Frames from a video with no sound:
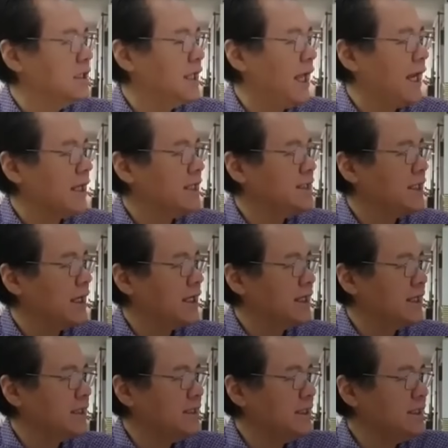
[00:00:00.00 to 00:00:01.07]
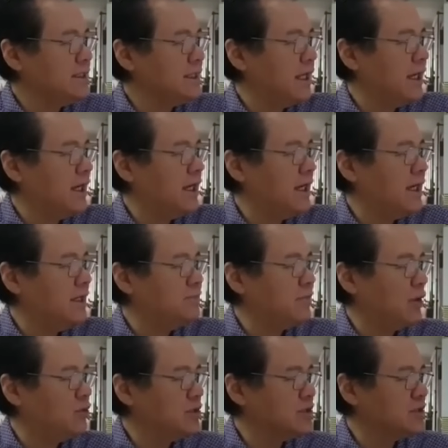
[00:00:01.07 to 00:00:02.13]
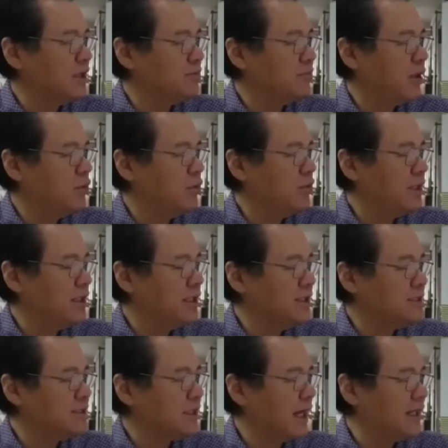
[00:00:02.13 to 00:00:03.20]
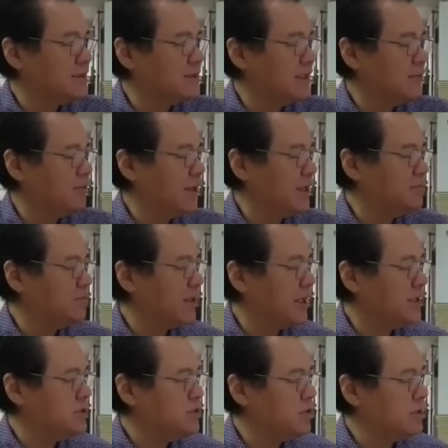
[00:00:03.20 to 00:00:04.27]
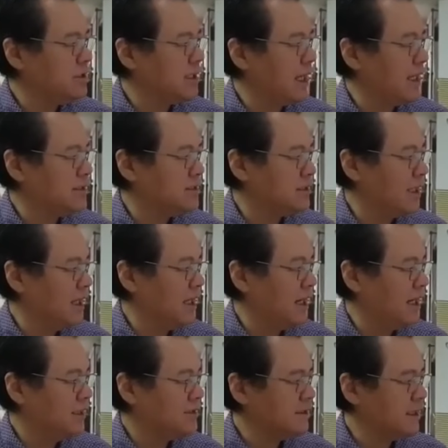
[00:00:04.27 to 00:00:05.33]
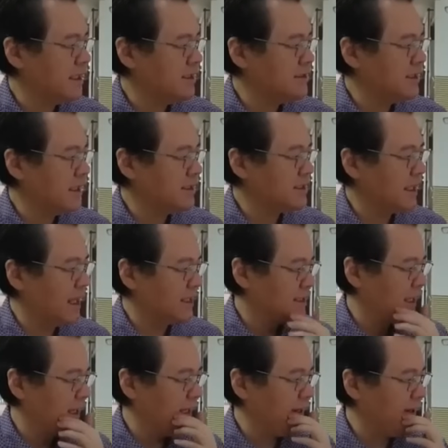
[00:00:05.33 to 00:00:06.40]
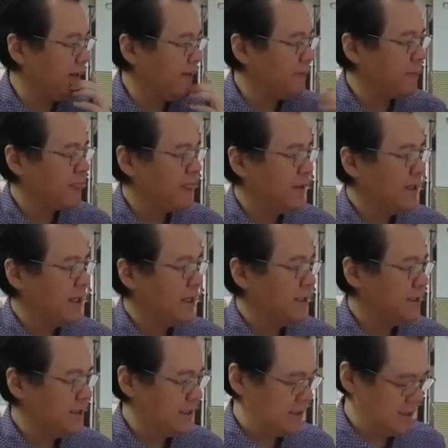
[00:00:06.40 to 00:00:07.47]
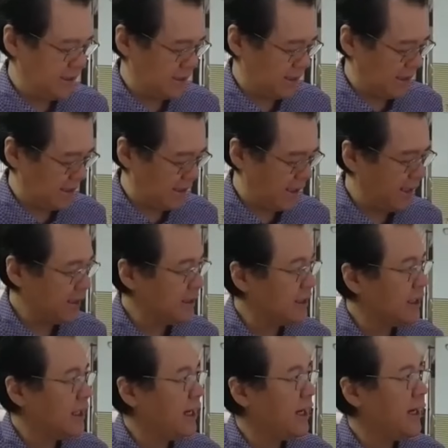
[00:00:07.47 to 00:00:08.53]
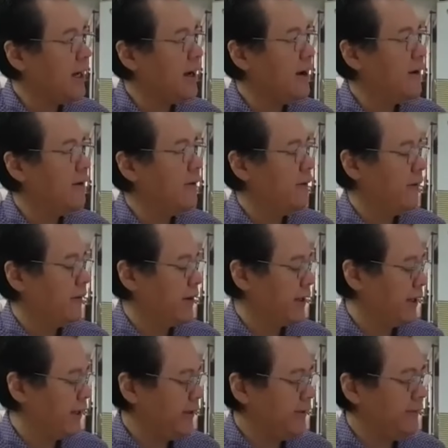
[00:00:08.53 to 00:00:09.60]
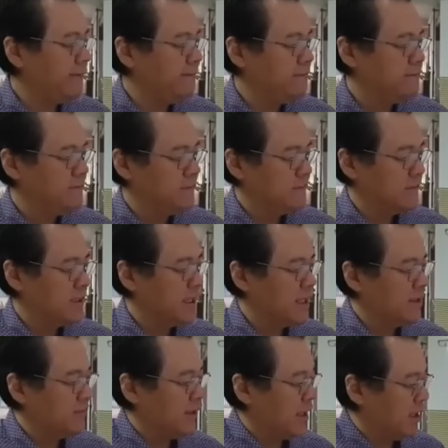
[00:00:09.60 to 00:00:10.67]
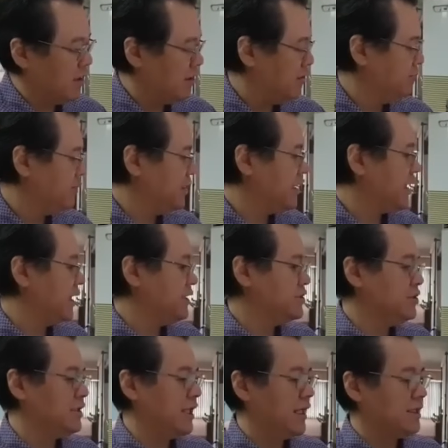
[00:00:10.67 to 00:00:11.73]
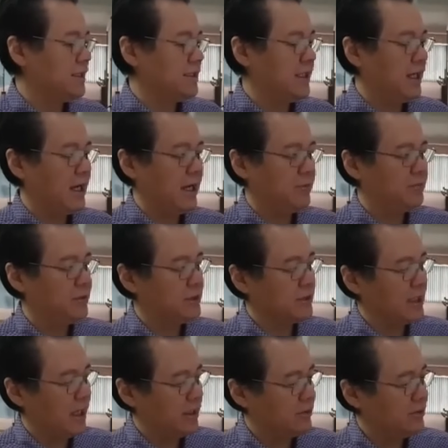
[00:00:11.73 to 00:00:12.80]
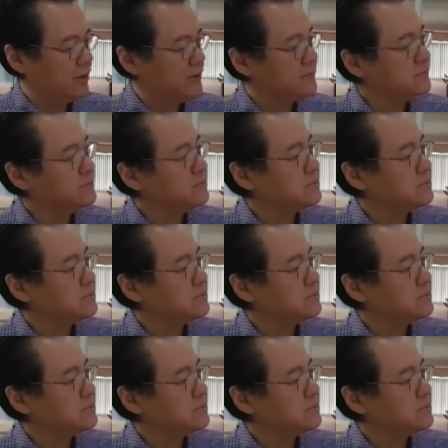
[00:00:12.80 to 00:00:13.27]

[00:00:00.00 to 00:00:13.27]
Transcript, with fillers: Lagi naiinitan, pawis na pawis, taas ng blood pressure, taas ng heart rate, nagtatae, hindi nire-regla, okay? Yan ang mga complication natin ng hyperthyroid.